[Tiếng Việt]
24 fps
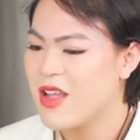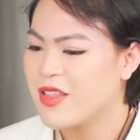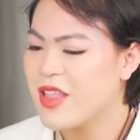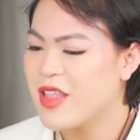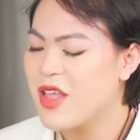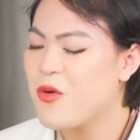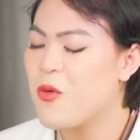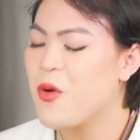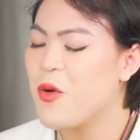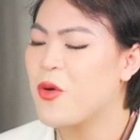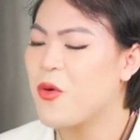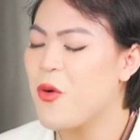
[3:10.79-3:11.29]

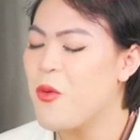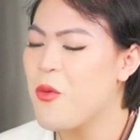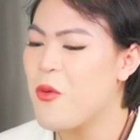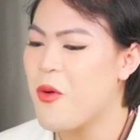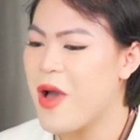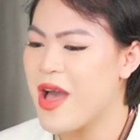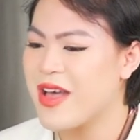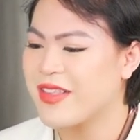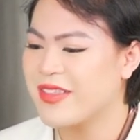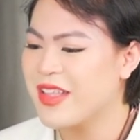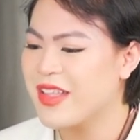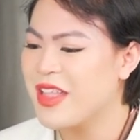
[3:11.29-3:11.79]
thế cuối cùng
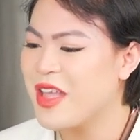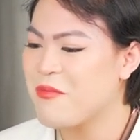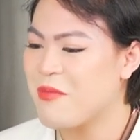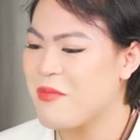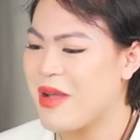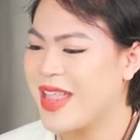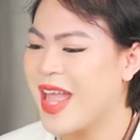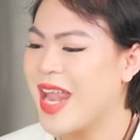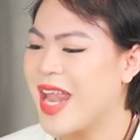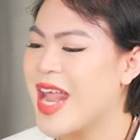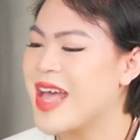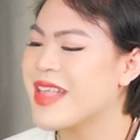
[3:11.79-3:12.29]
hoàng xác định
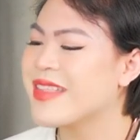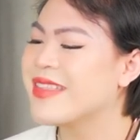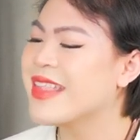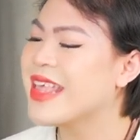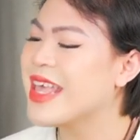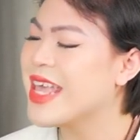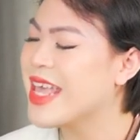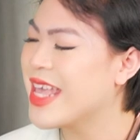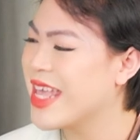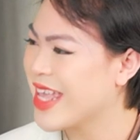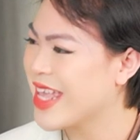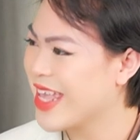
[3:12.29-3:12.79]
bản thân là
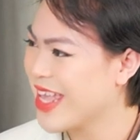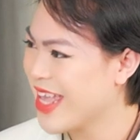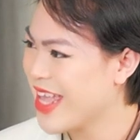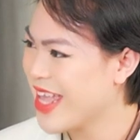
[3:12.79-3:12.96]
gì